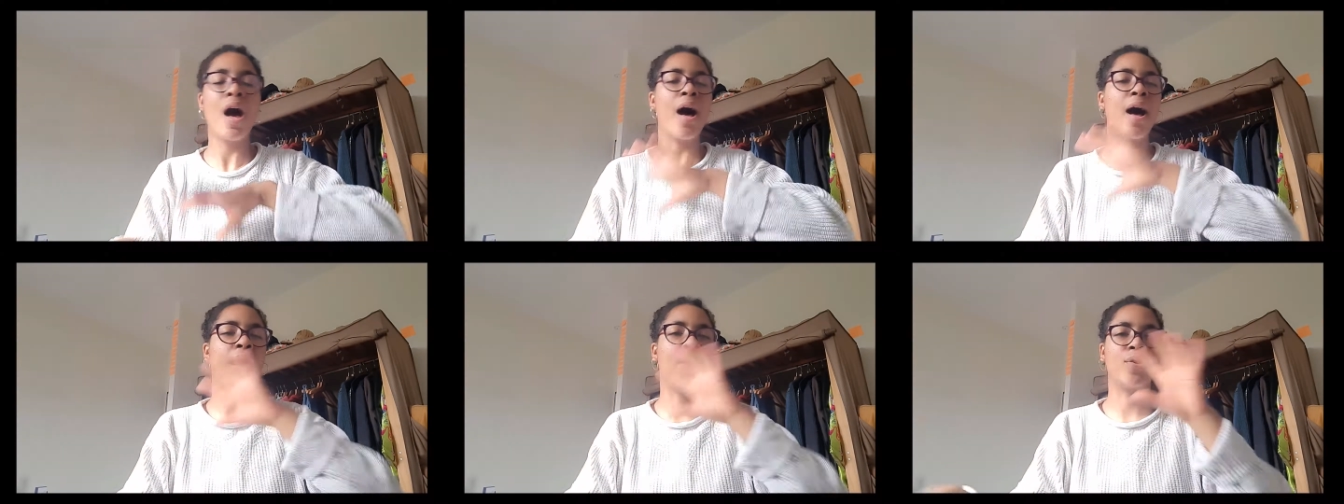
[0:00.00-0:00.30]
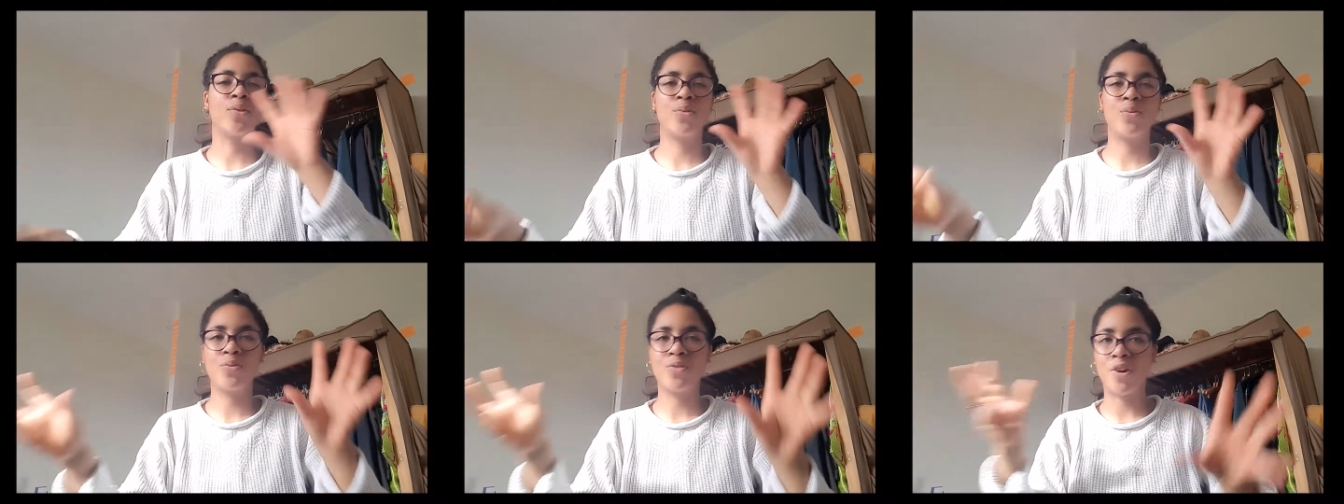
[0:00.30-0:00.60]
à
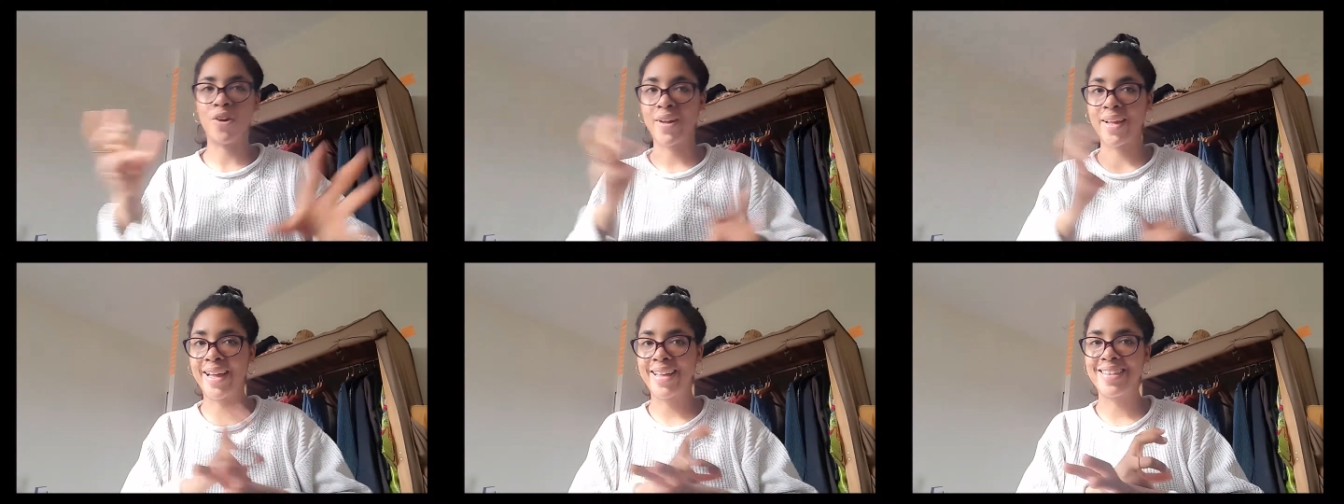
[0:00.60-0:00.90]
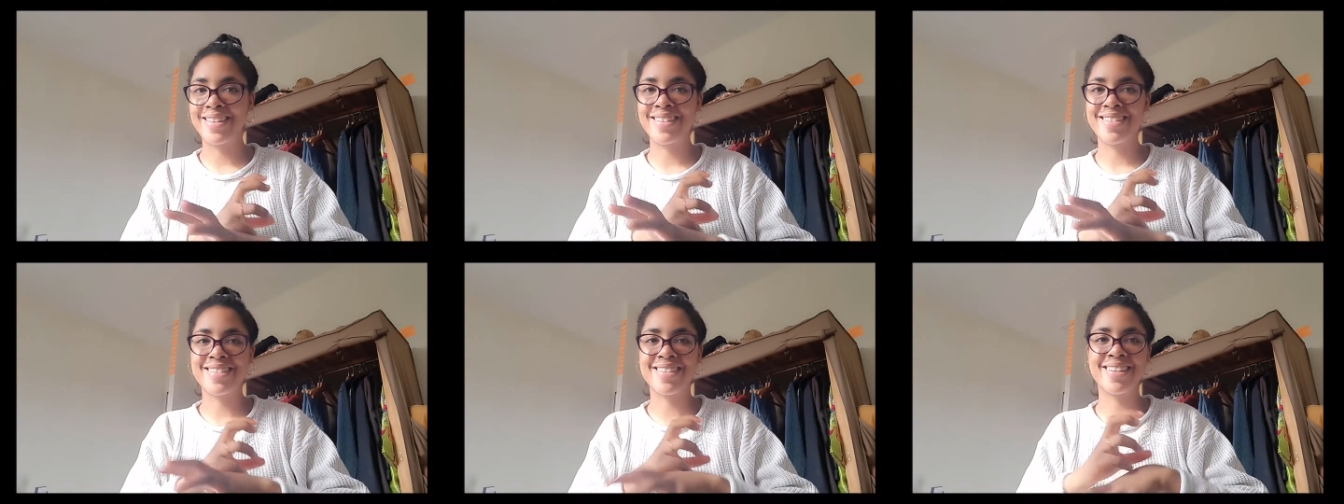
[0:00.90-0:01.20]
tout
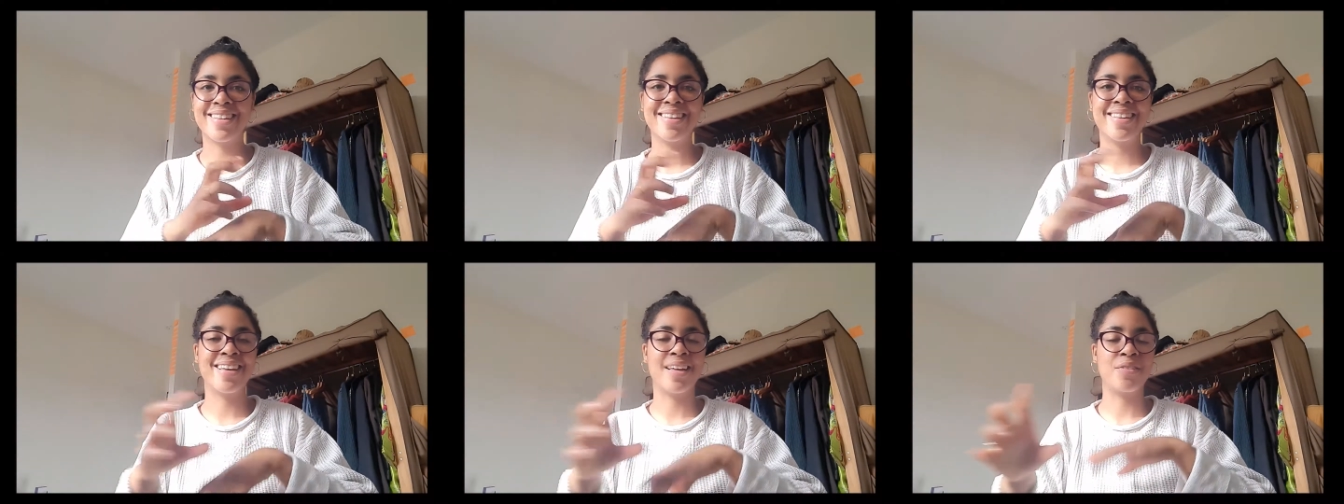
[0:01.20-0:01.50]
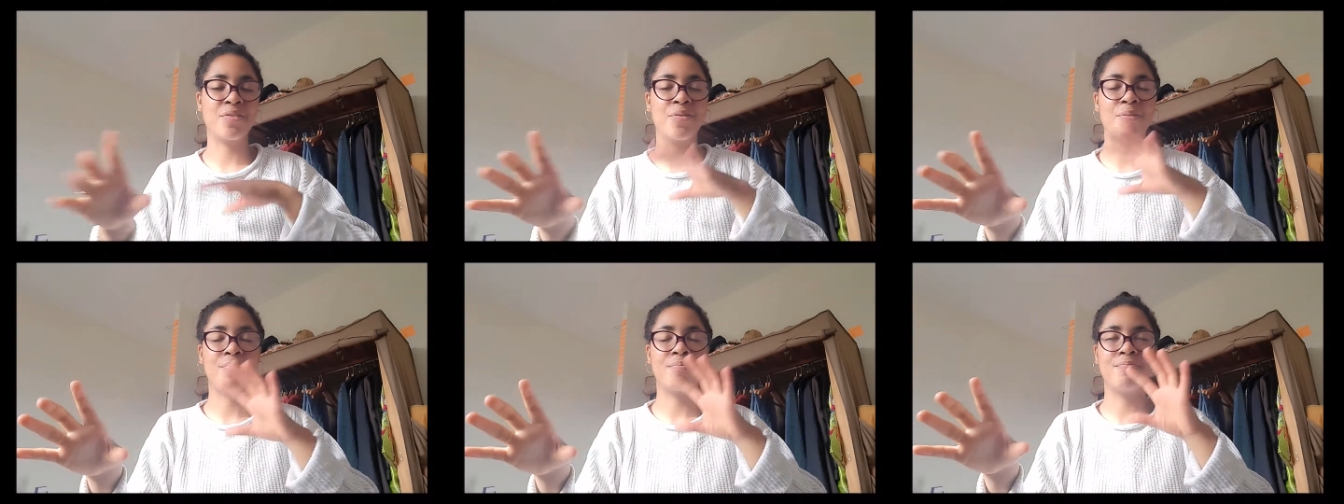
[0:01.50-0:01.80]
organiser, à
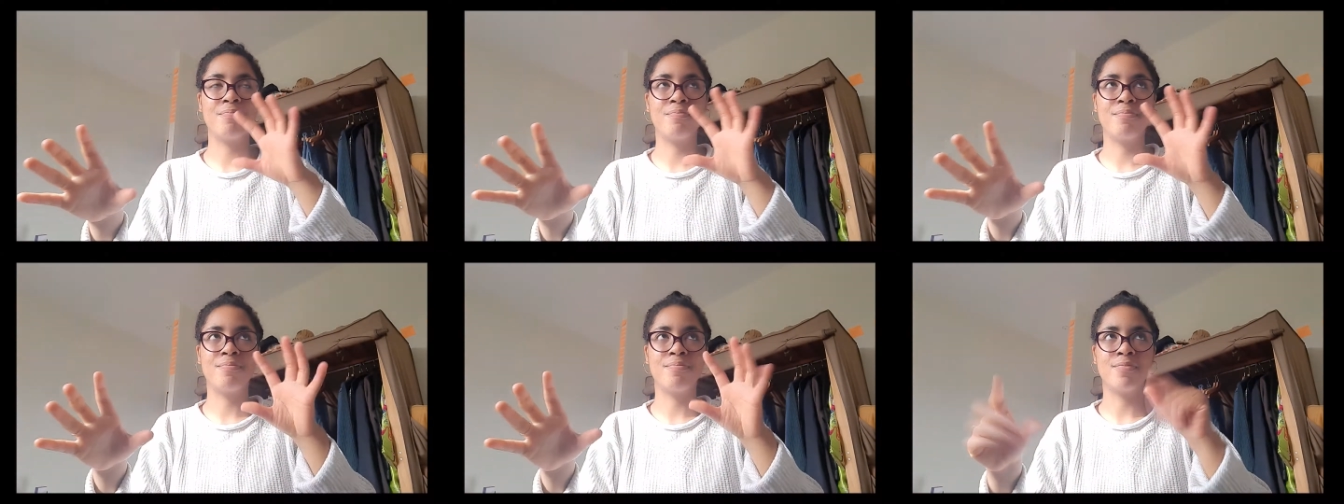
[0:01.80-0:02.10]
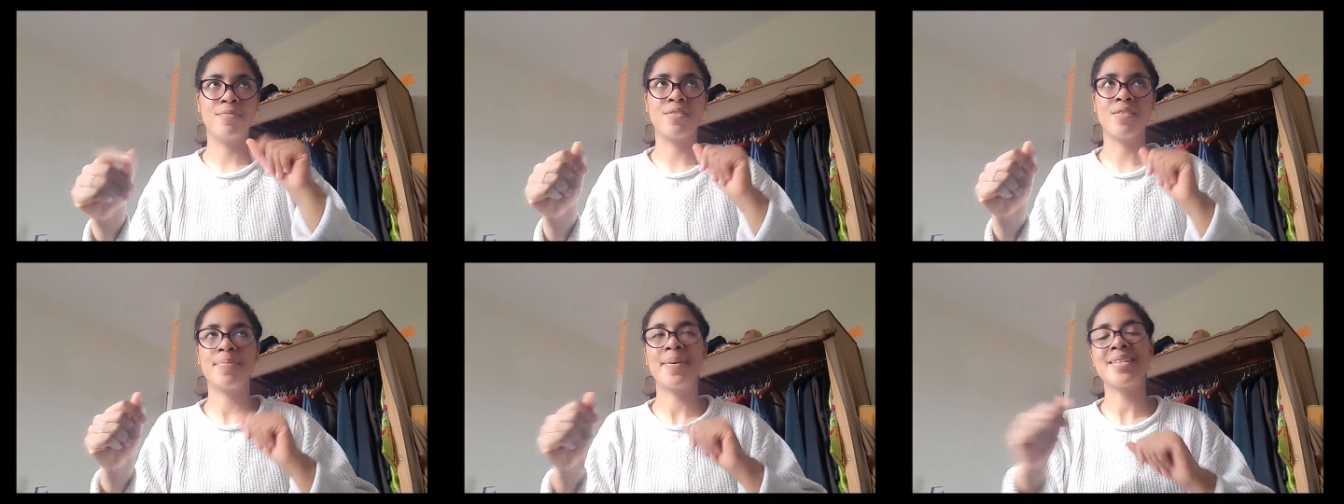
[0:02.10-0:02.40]
ne
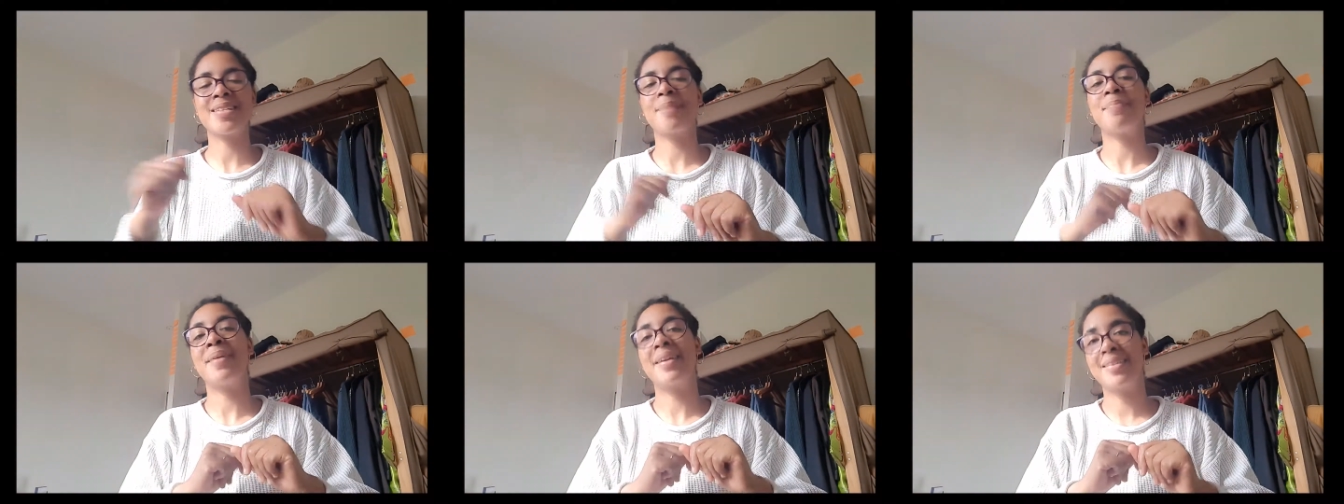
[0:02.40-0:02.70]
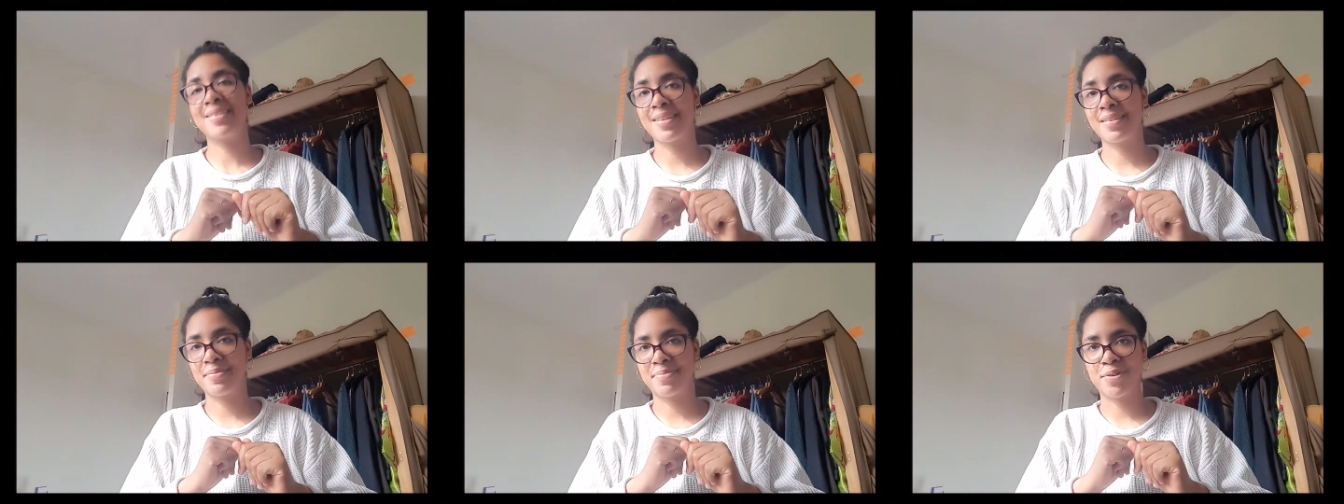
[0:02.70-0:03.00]
je vais pas dire pas
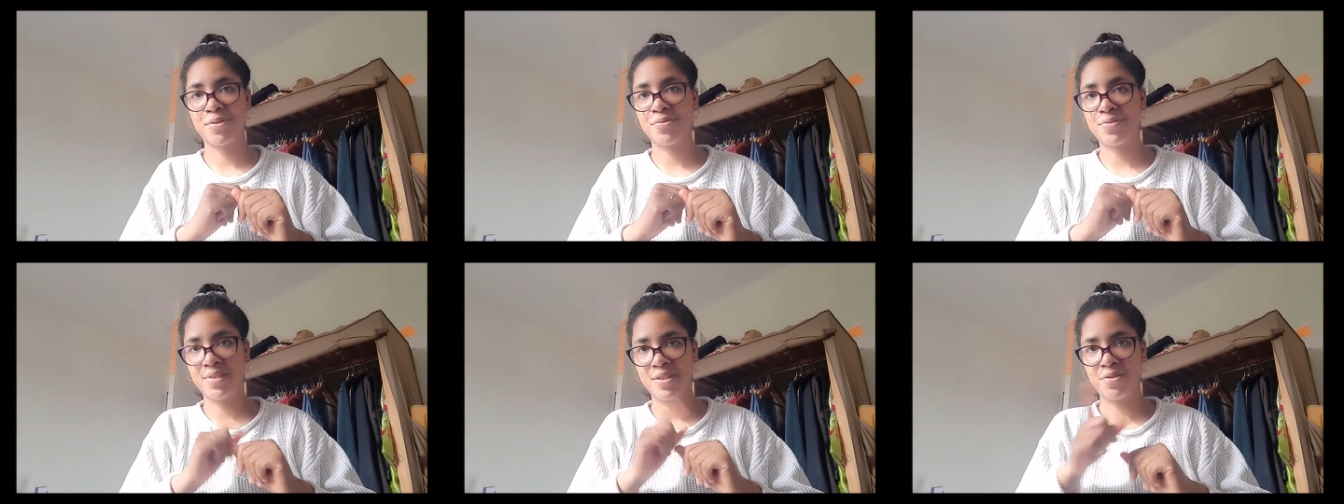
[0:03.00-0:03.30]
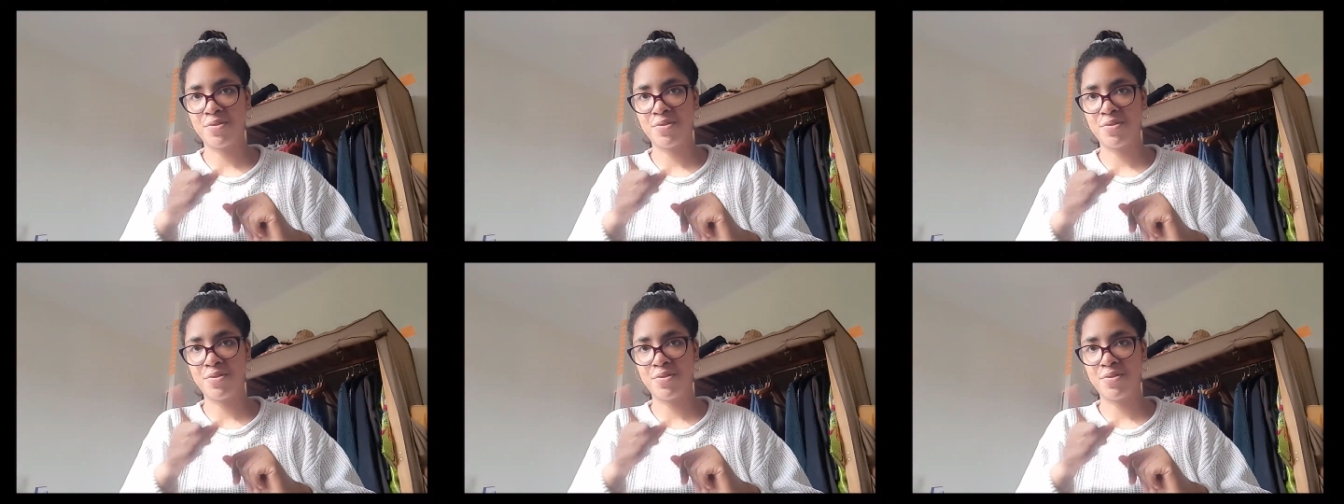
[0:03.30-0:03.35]
être stressée parce que si